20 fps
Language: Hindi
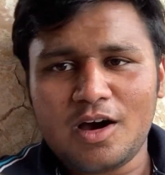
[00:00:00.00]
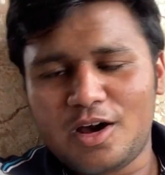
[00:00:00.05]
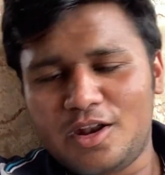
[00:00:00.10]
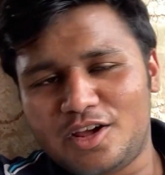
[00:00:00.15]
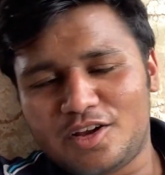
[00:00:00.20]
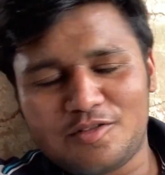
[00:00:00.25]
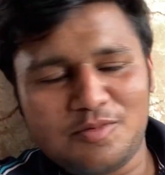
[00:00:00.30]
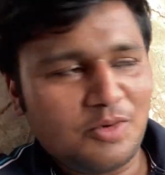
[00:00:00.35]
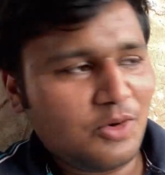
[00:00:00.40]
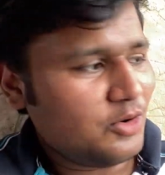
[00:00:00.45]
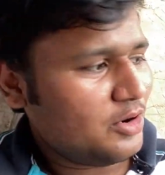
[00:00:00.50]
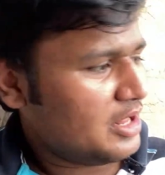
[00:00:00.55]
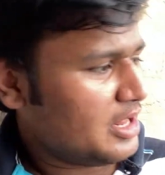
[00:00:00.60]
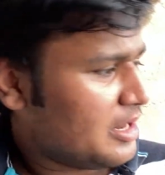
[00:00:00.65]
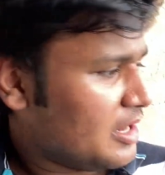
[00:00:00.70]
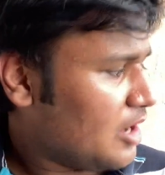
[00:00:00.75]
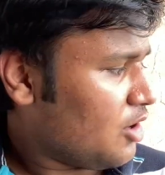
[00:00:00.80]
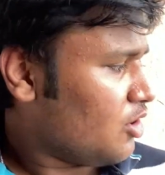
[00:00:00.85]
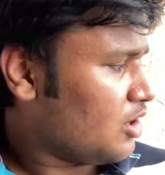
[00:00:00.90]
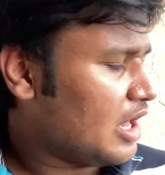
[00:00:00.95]
अनएक्सप्लोर्ड
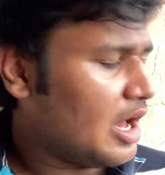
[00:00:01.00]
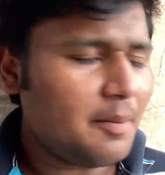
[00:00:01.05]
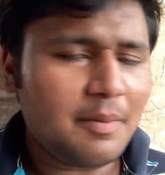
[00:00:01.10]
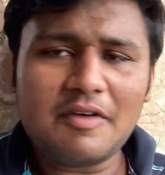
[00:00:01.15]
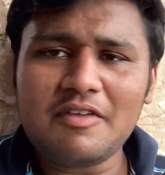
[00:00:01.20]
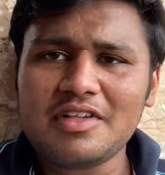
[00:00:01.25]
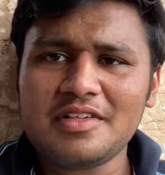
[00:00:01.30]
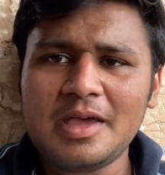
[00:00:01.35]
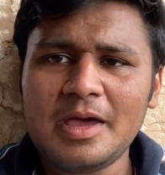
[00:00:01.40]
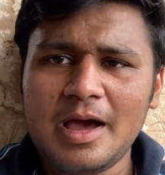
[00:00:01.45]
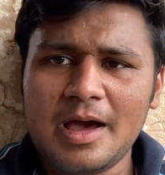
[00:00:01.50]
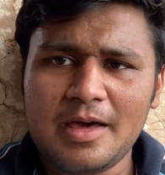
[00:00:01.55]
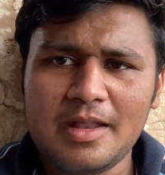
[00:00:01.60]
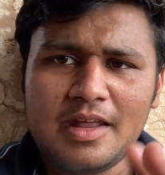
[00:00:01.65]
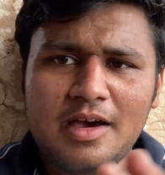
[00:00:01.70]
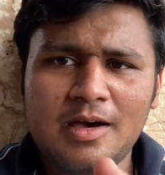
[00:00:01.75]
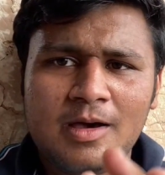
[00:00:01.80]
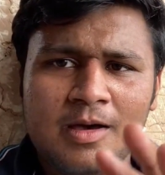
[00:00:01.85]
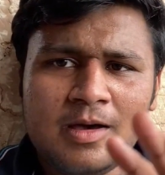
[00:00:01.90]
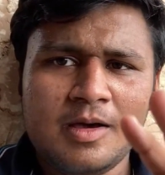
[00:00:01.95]
एरिया और यहाँ पे वैसे
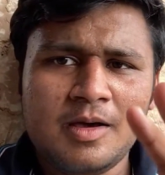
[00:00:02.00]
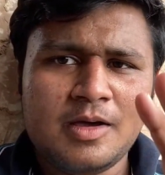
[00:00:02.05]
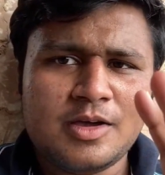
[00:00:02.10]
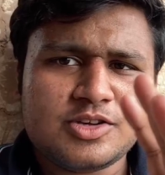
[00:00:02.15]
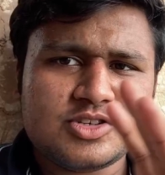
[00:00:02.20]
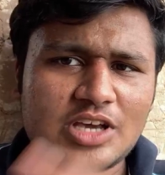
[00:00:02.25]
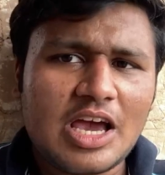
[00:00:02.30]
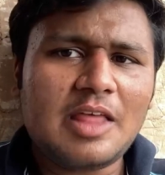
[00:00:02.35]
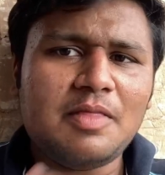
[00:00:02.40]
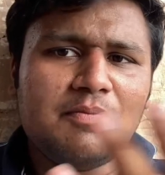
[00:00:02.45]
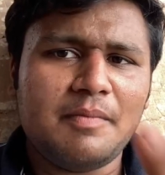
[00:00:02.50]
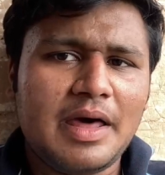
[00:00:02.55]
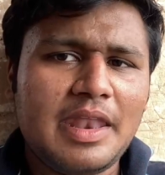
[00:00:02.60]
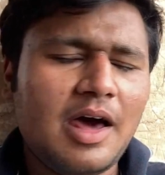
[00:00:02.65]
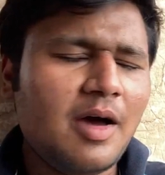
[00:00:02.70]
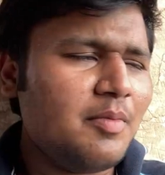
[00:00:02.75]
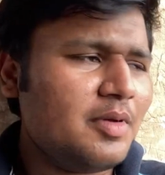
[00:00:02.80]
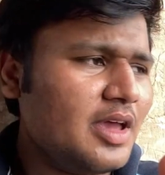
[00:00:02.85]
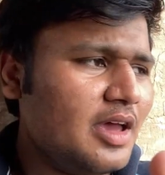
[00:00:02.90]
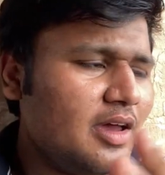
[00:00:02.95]
आना शायद
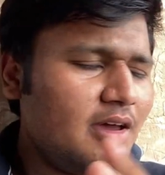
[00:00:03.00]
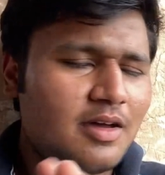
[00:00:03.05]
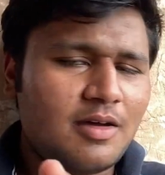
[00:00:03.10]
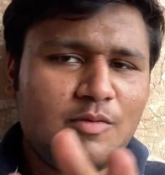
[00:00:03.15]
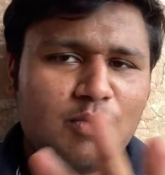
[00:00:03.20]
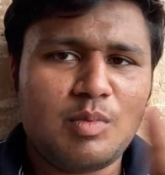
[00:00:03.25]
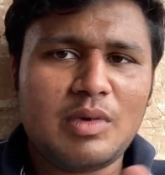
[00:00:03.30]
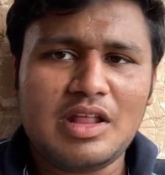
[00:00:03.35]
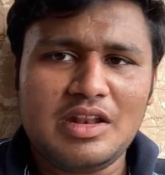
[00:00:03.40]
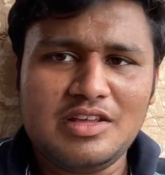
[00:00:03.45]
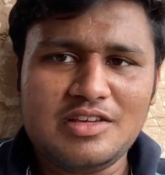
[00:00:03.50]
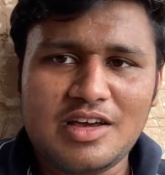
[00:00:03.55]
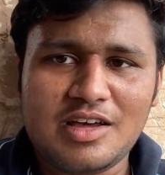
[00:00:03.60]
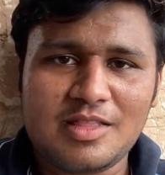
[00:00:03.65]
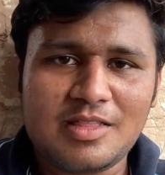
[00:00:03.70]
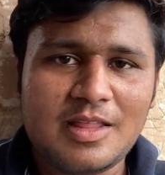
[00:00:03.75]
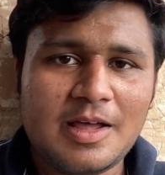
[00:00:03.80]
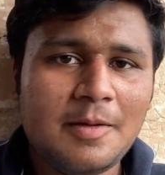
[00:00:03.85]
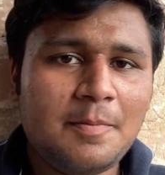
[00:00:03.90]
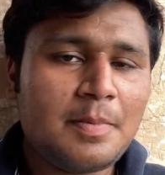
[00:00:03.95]
मना भी है मैं नहीं
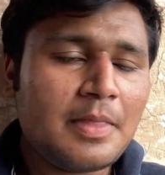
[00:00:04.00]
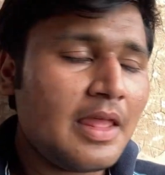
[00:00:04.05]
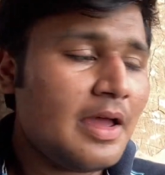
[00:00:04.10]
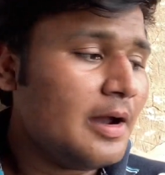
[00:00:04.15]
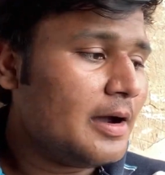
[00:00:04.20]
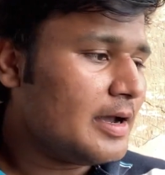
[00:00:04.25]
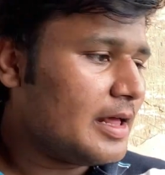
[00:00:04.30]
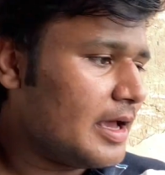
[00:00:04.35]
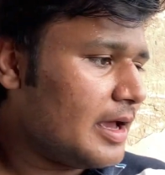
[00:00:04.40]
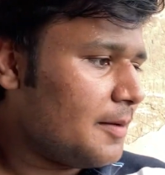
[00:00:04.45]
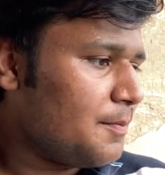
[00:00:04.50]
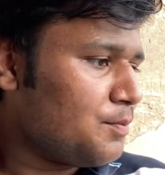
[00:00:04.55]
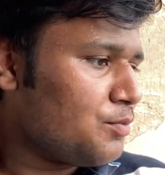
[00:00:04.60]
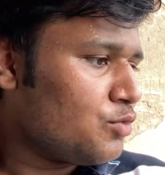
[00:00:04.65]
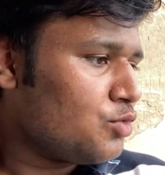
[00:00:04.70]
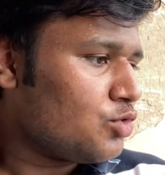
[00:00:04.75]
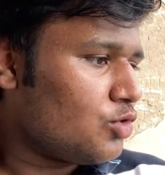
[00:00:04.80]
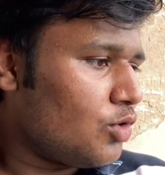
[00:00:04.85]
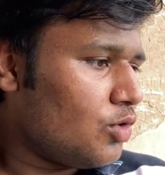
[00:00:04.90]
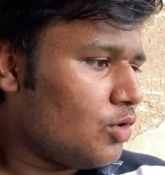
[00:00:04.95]
जानता ठीक है
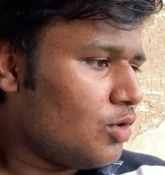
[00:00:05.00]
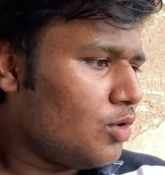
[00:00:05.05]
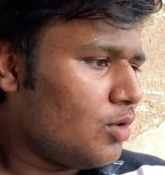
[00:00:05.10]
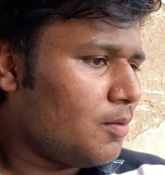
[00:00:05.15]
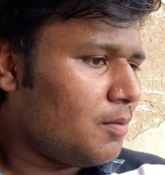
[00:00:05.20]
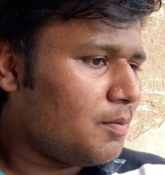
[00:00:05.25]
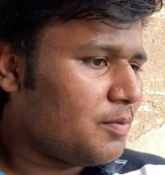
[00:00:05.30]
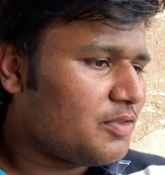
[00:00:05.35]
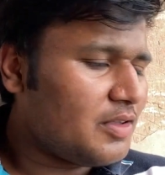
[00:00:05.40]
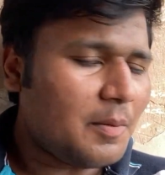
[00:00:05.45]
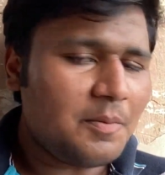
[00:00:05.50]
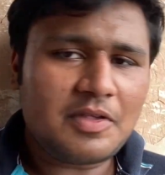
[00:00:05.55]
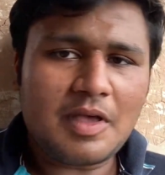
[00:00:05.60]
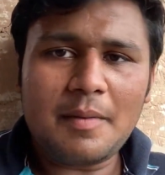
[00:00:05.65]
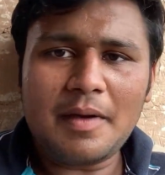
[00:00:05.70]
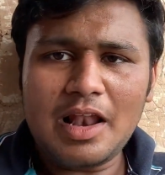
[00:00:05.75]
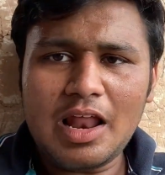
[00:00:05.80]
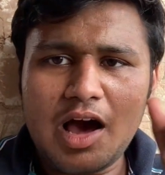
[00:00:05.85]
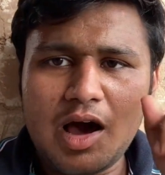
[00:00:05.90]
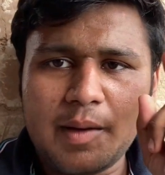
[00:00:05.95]
तो
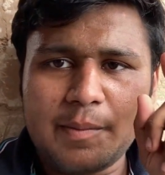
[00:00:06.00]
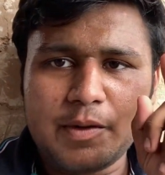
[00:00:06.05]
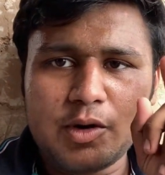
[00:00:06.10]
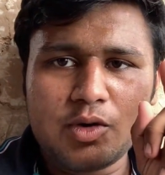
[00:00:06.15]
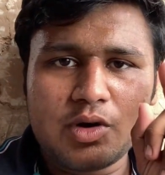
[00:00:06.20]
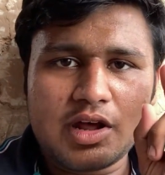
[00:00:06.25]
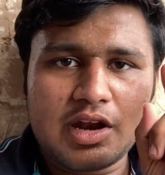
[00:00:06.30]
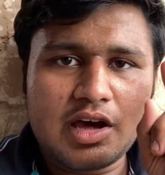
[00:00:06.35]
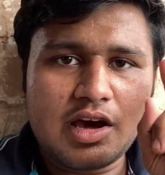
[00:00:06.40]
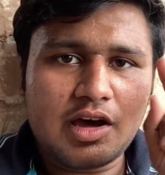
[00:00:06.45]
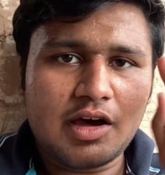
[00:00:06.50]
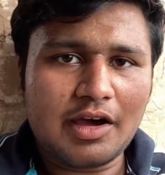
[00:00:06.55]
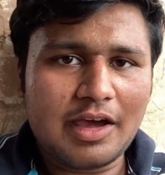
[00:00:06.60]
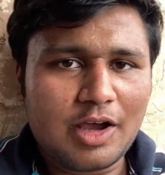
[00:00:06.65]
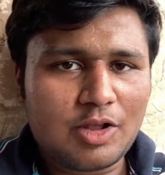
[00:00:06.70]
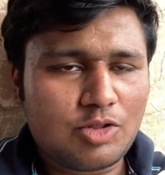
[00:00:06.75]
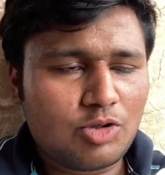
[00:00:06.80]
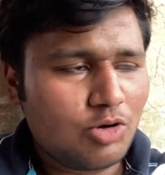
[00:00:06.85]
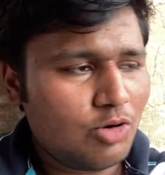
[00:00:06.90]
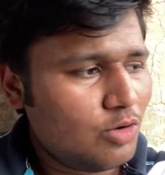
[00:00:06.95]
सबसे पहले आप लोग है ना
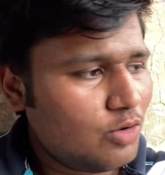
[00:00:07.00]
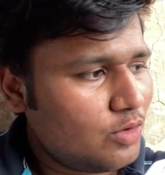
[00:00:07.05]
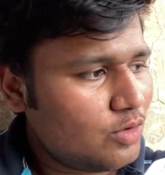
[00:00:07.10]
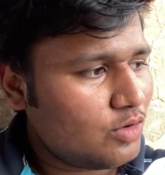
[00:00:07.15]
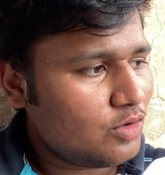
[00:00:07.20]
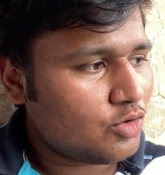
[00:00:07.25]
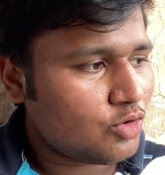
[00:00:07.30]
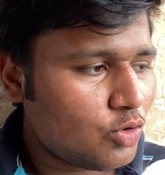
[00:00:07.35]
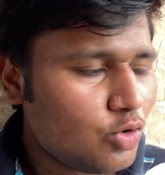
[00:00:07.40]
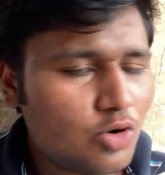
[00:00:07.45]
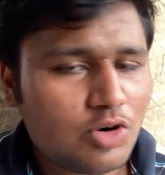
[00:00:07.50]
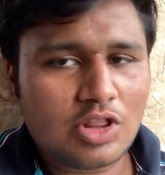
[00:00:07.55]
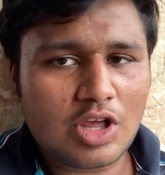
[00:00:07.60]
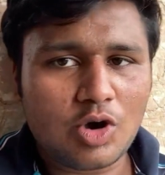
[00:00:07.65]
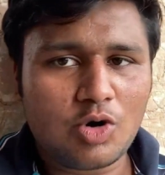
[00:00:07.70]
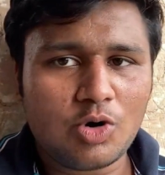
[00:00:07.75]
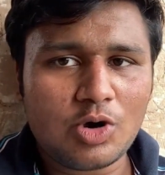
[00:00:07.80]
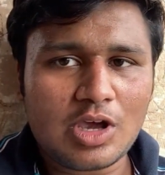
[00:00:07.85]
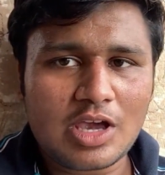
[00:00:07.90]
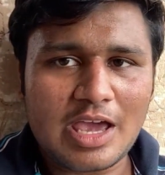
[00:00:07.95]
एक तो रूट
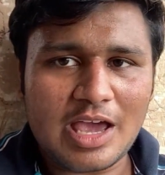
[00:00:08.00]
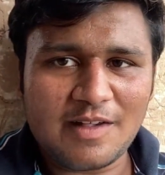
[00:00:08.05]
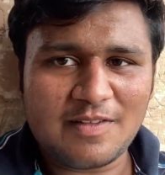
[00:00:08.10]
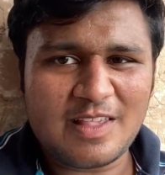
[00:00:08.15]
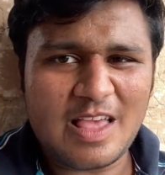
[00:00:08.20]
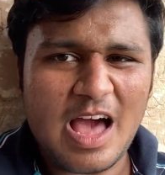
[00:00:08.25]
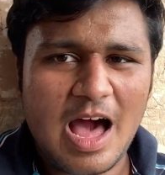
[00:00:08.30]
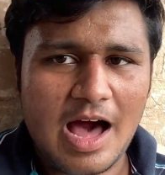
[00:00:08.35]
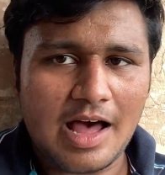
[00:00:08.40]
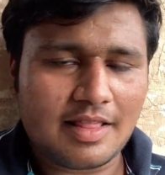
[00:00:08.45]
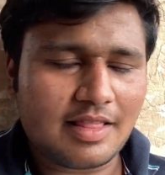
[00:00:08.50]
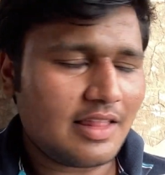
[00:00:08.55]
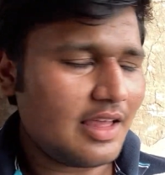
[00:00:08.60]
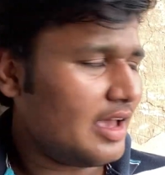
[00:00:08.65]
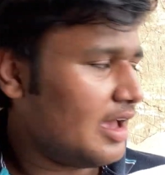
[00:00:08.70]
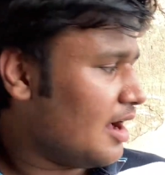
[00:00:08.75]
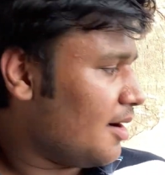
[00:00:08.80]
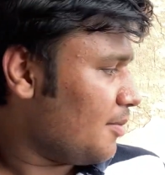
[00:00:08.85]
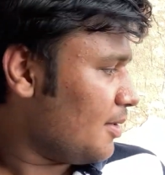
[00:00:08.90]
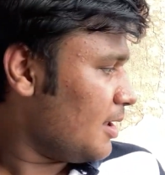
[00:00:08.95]
देखो कि कैसे आते
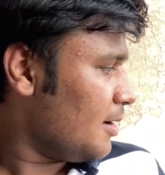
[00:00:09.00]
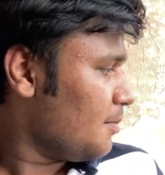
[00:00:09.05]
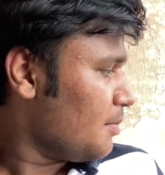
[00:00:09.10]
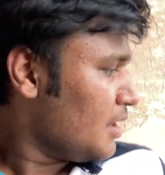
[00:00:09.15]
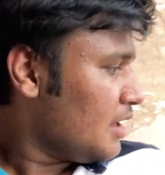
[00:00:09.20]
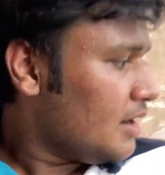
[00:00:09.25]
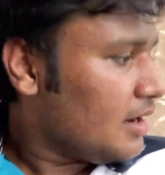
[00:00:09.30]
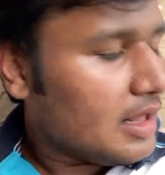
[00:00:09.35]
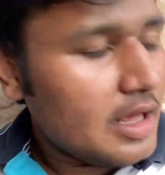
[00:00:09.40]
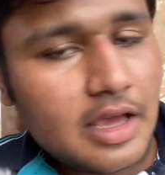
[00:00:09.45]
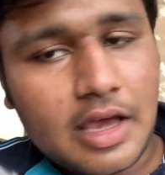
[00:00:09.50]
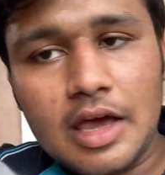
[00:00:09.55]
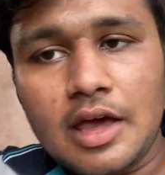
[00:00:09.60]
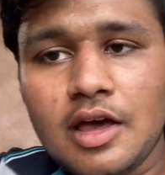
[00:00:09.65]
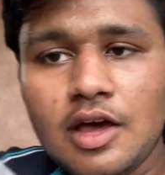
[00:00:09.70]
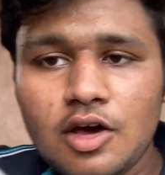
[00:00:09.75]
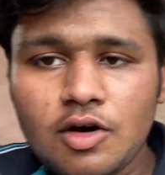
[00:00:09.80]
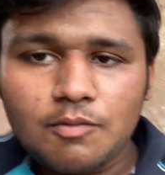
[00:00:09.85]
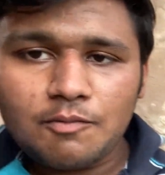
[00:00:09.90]
हैं यहाँ पर ठीक है